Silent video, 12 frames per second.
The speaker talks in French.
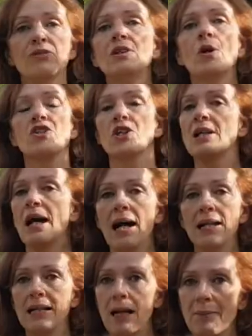vie en général
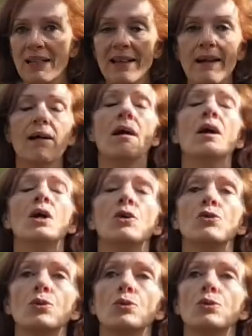et la manière
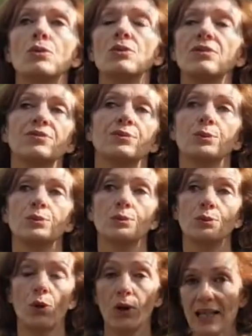dont
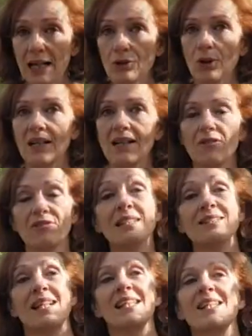vous regarderez la vie,
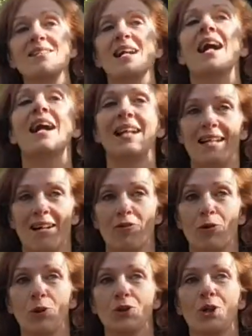celle qui sera la
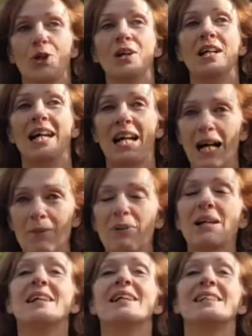vôtre
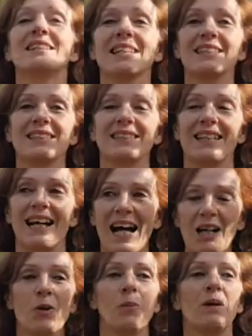après cet
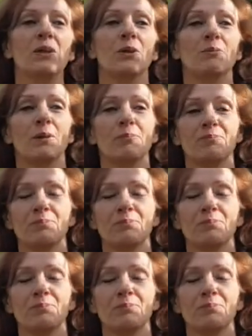accompagnement.